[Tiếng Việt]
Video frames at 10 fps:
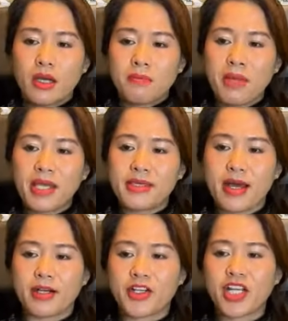Bây
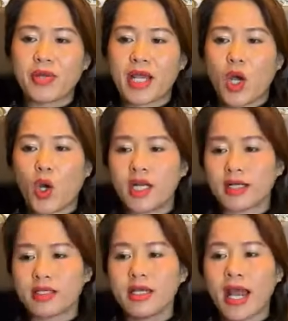giờ sau đại hội lần
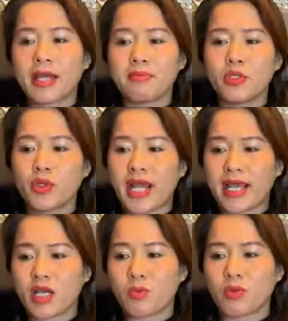thứ 20 của Đảng
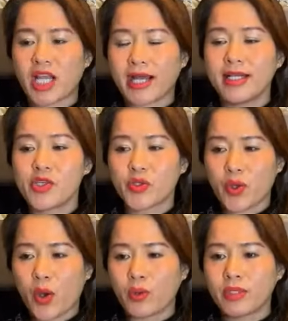Cộng sản Liên
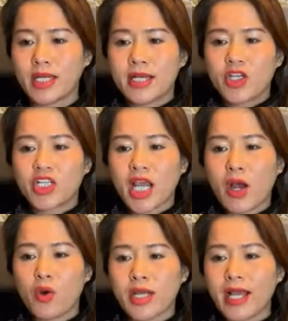Xô,
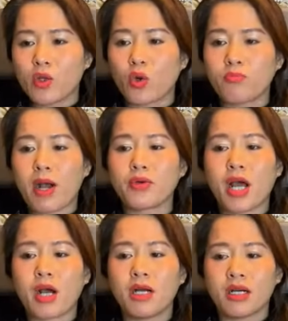sau các cuộc bạo
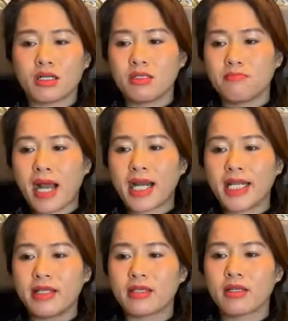động ở
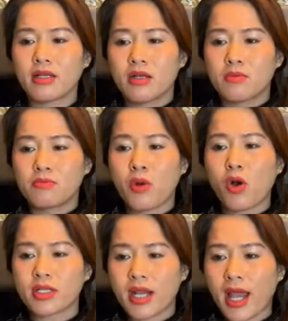Berlin
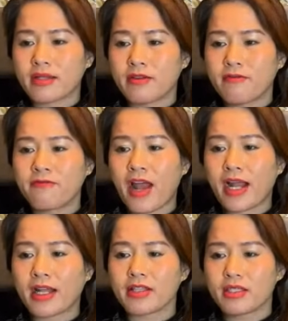Bogdan
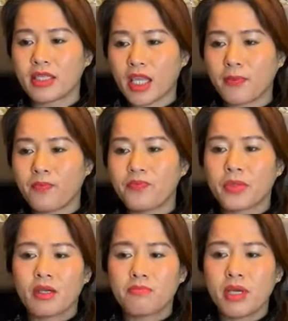và Tiệp
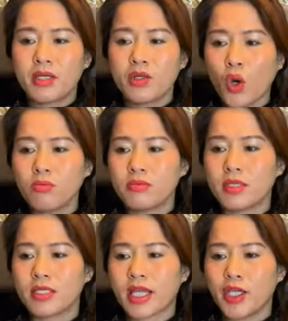bên hung
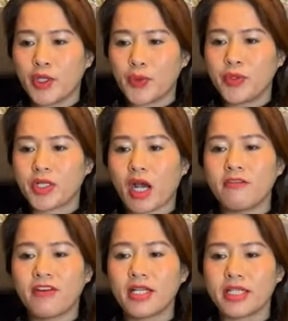ta hiểu rõ
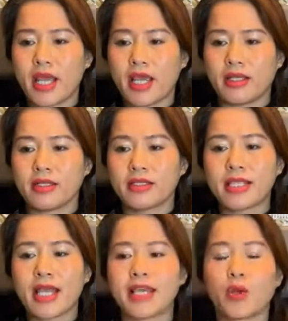vấn đề, ta
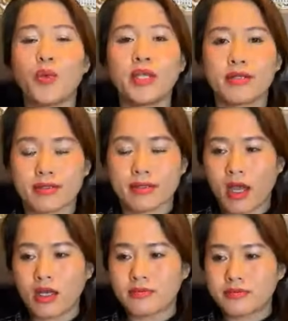giải quyết được nó.
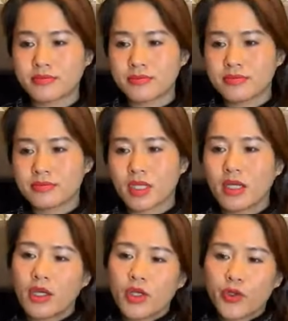
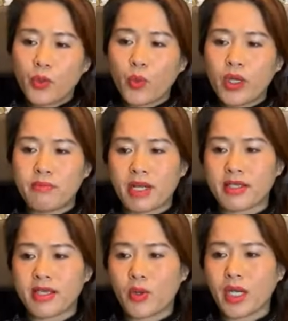Trung Quy mặc
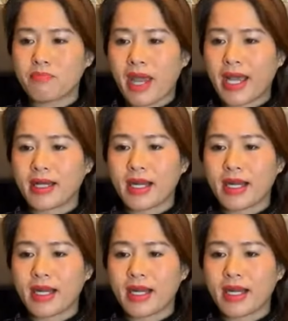dầu cách mạng là